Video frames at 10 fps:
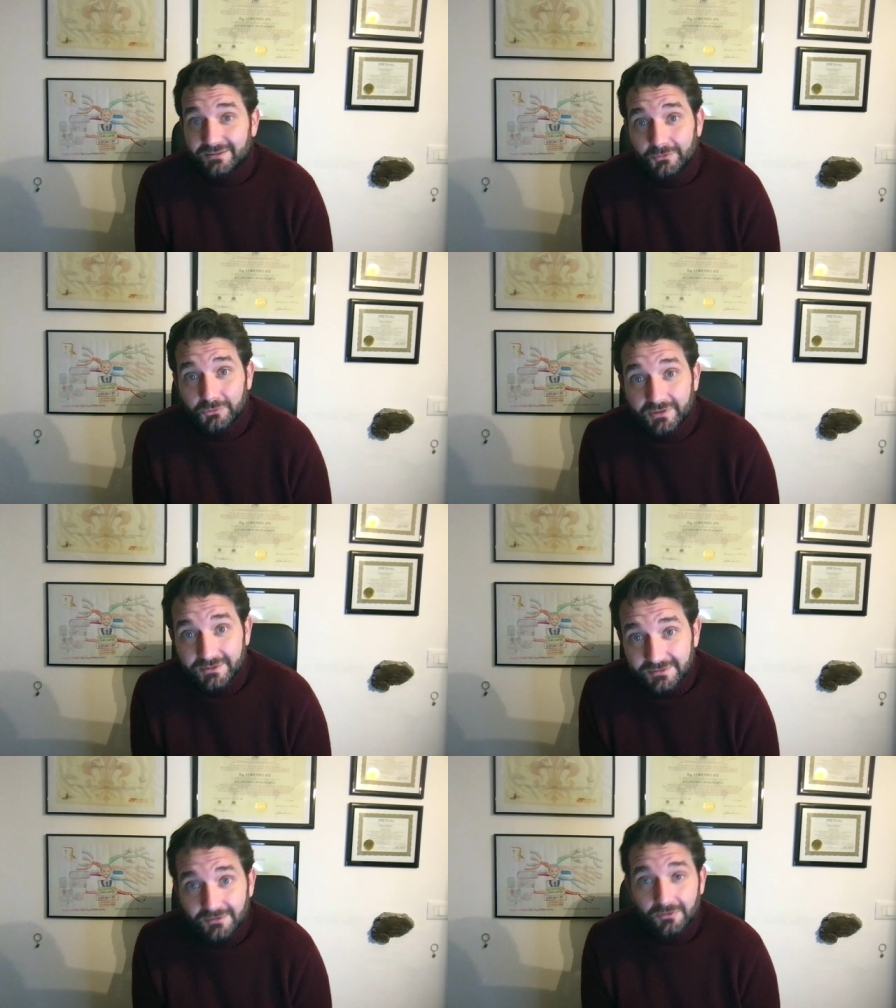che
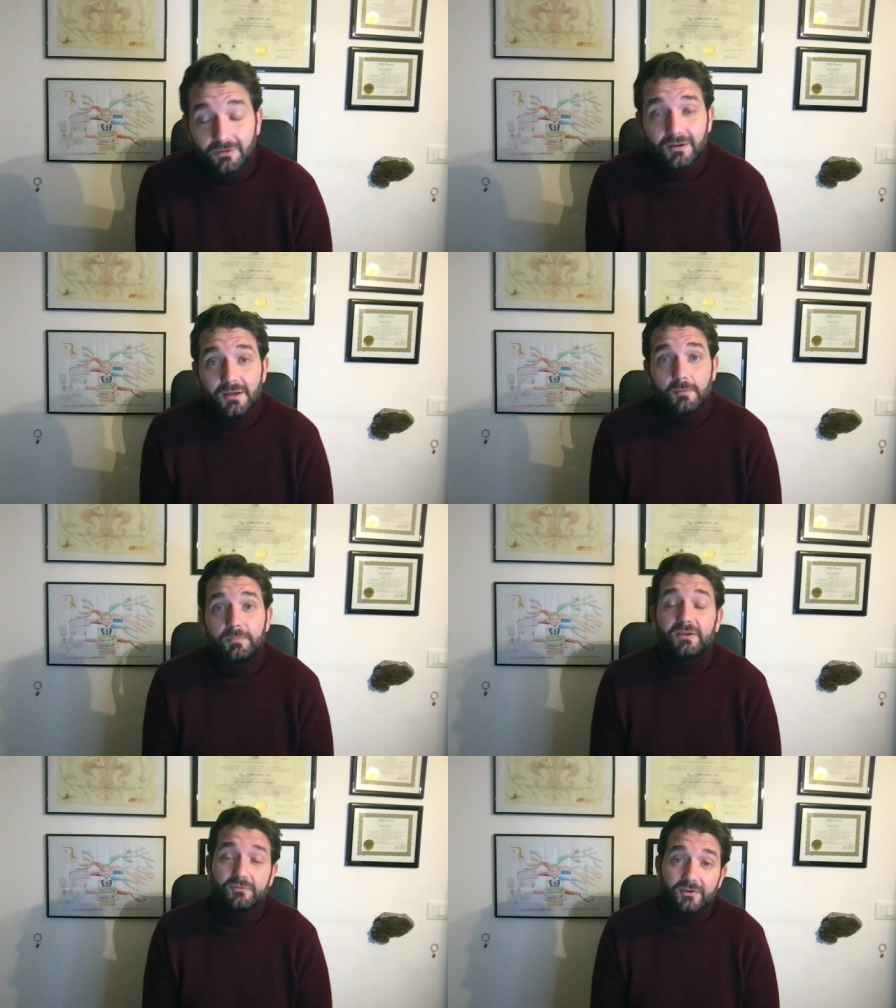utilizzerò,
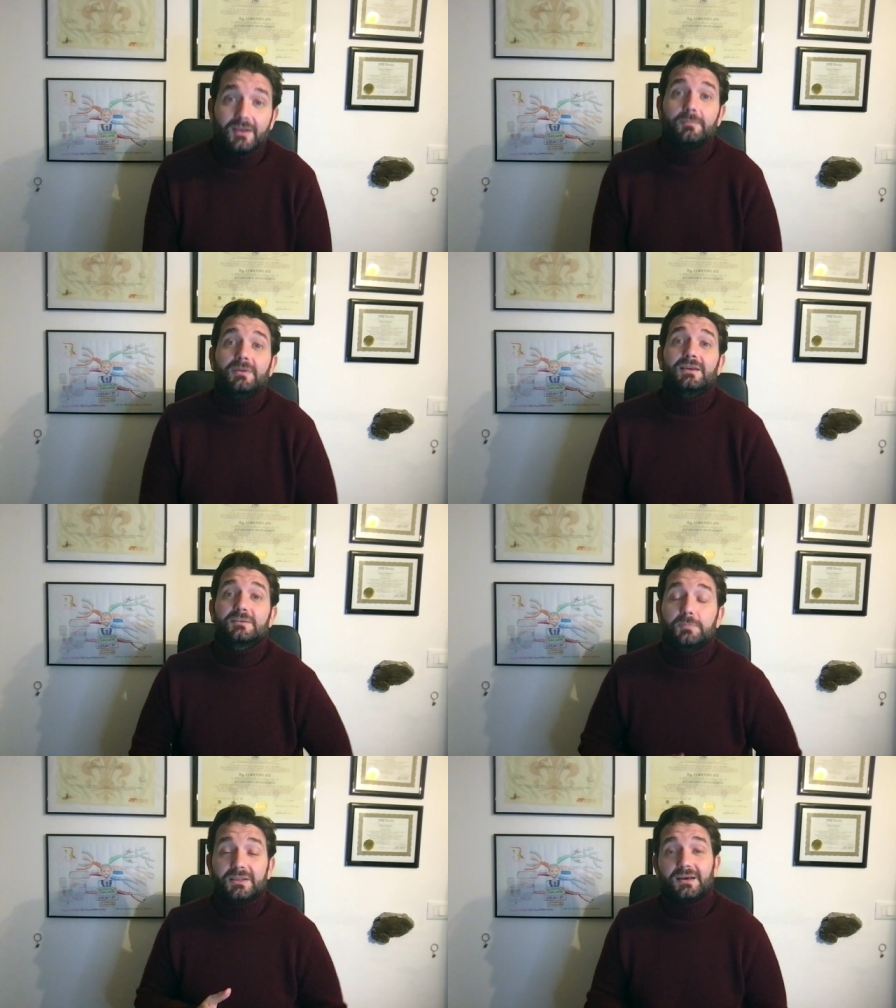per farmi
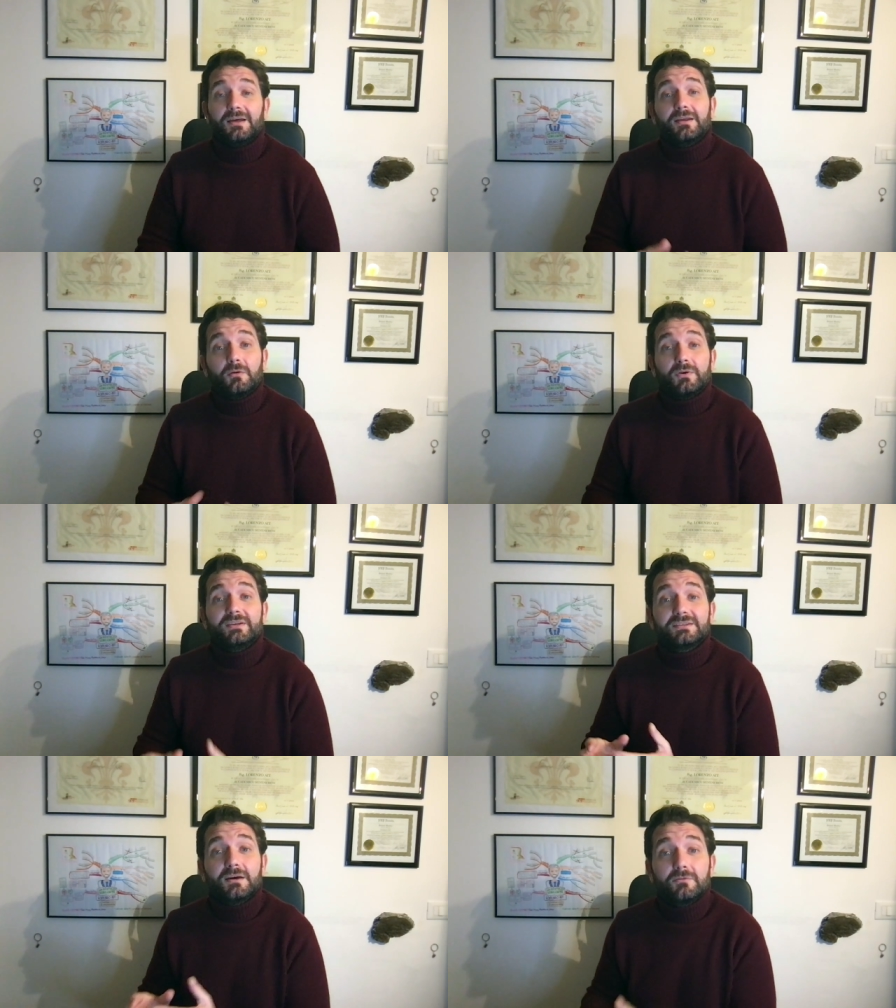espletare
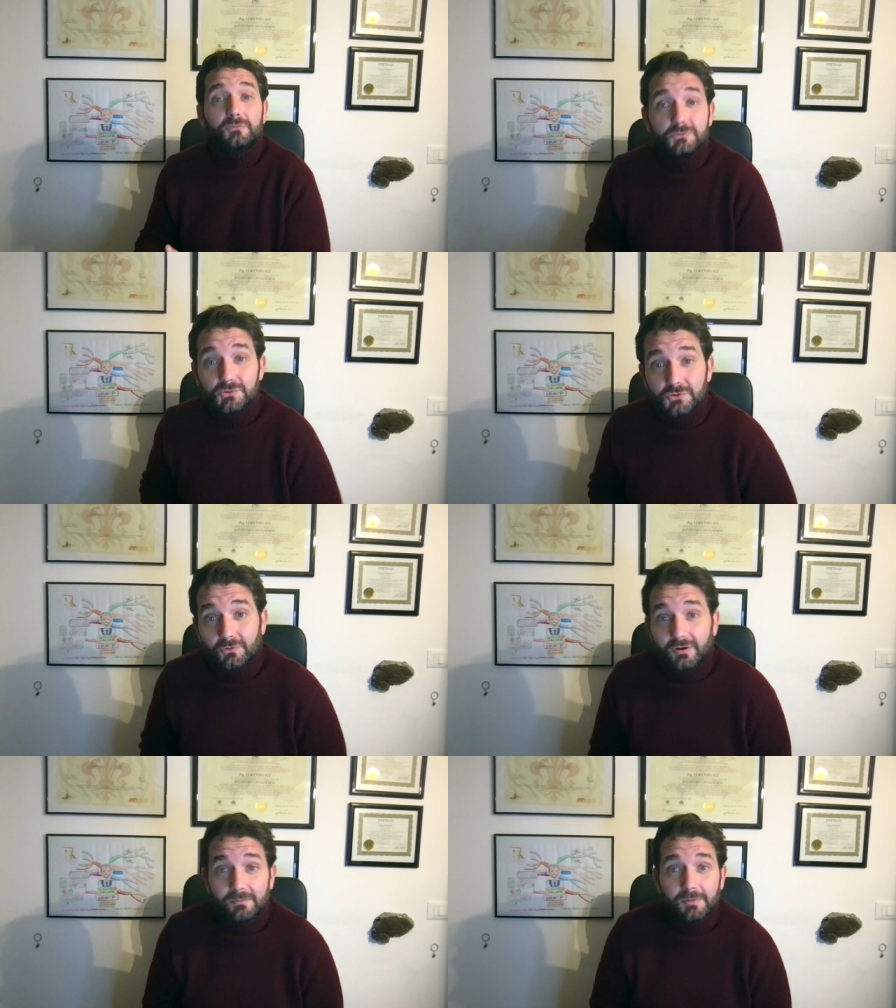questa
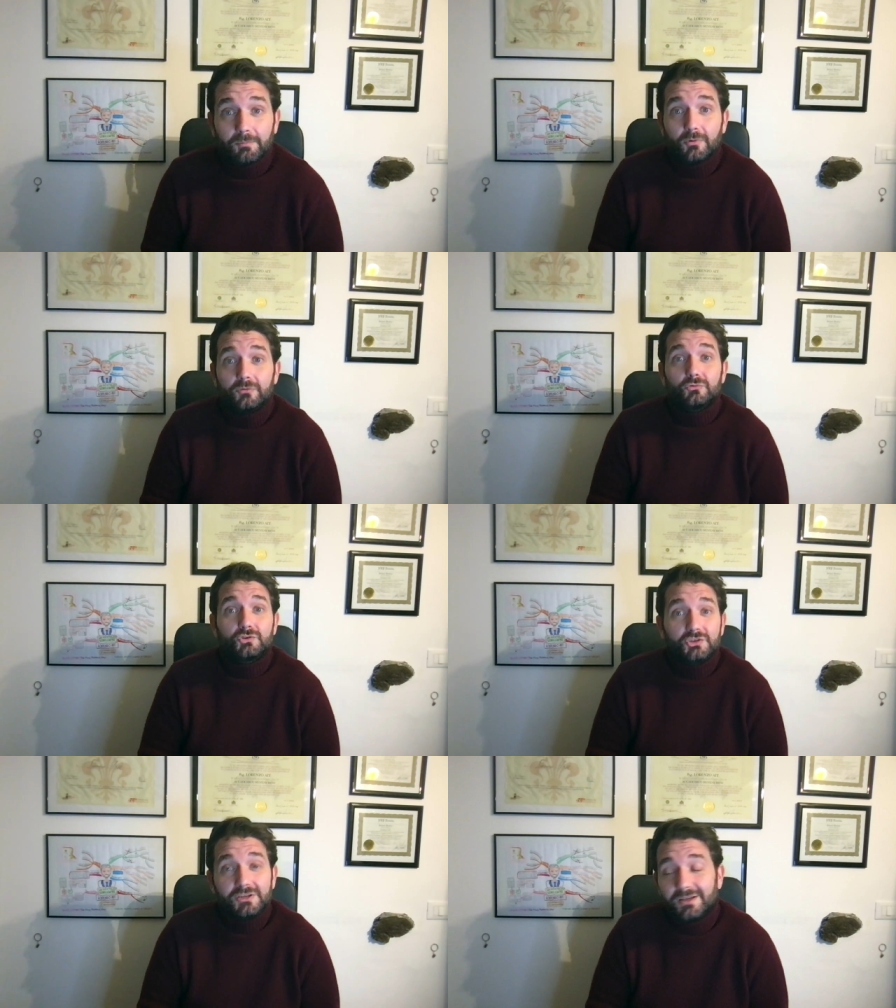funzione, ma puoi
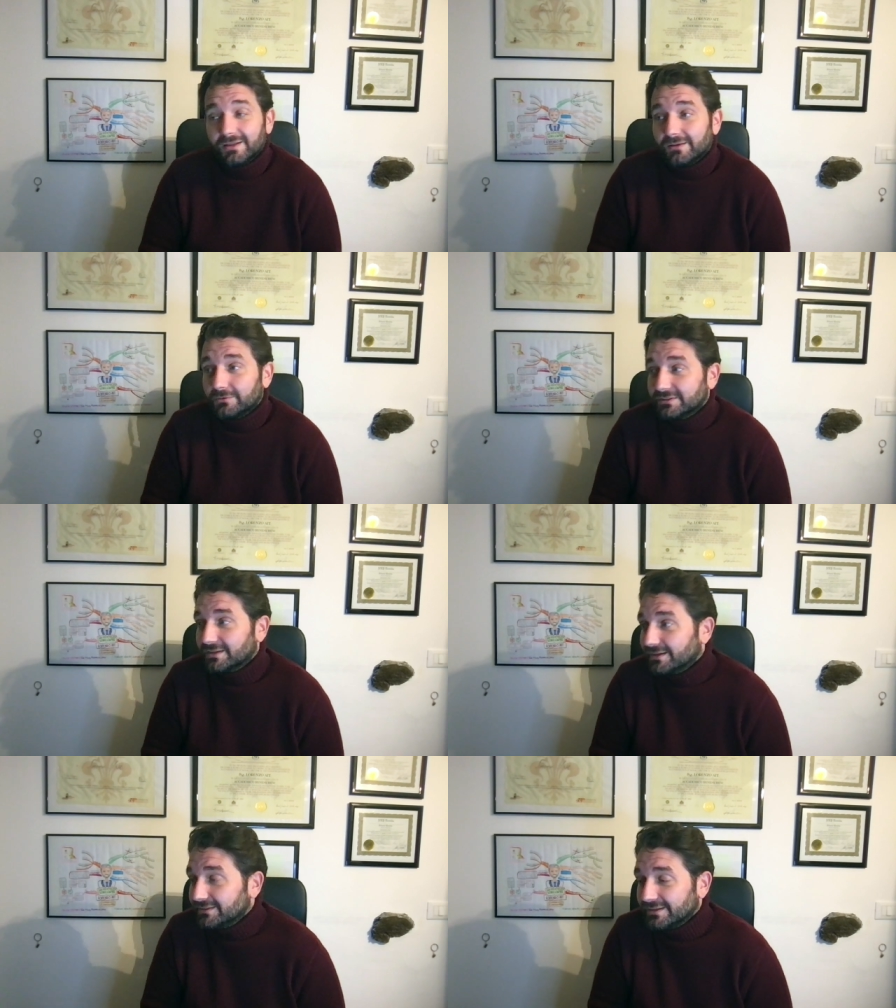uscire da
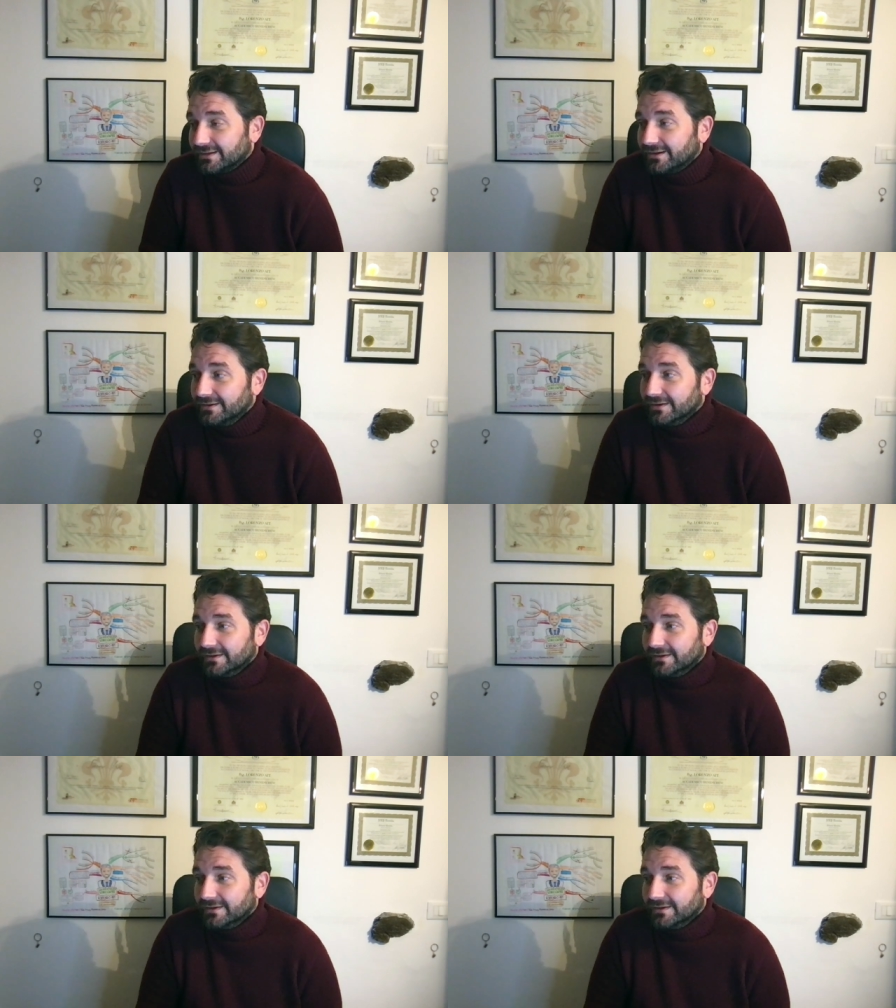questa catena